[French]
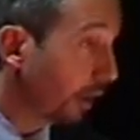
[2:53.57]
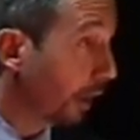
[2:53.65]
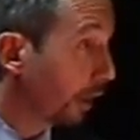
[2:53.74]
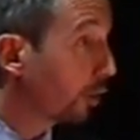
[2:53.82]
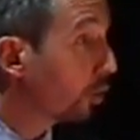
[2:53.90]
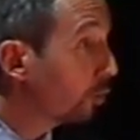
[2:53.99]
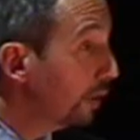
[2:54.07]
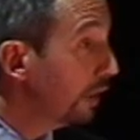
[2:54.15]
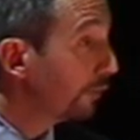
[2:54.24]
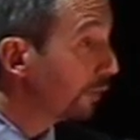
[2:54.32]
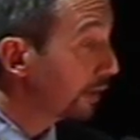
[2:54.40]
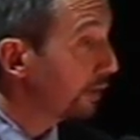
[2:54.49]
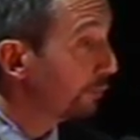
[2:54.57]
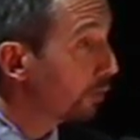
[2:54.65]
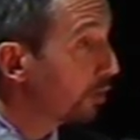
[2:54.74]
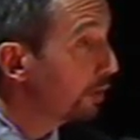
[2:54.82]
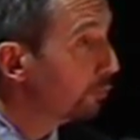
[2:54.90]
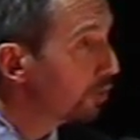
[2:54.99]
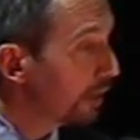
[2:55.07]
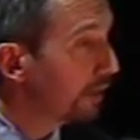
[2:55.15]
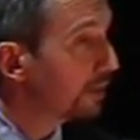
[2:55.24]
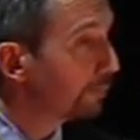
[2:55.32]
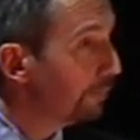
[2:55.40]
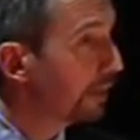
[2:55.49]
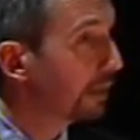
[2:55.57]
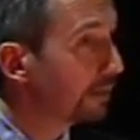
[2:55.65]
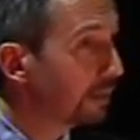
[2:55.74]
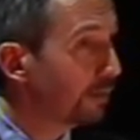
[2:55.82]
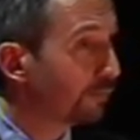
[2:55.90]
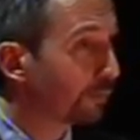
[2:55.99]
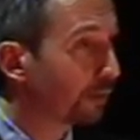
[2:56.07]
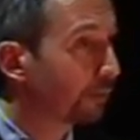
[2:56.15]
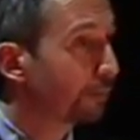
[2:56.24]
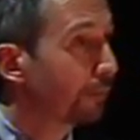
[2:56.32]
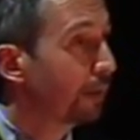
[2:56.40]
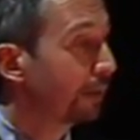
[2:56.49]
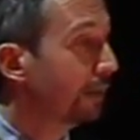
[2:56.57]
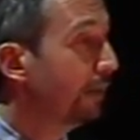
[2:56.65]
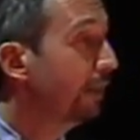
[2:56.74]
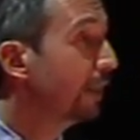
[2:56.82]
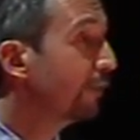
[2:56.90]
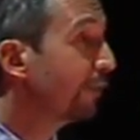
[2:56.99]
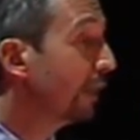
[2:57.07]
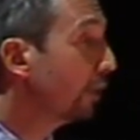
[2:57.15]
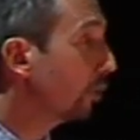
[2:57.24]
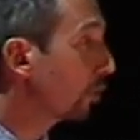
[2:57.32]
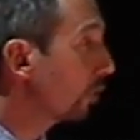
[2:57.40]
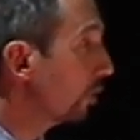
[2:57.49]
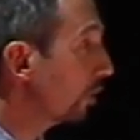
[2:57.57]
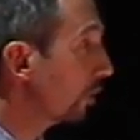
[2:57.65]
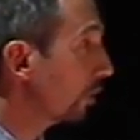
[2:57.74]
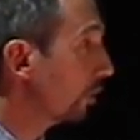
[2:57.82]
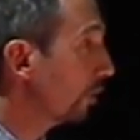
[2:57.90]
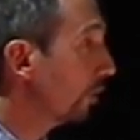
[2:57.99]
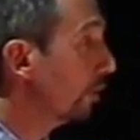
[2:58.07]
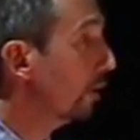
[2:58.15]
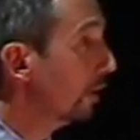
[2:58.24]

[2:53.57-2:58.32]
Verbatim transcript: Alors oui, effectivement, les modèles explicatifs qu'il y avait encore euh,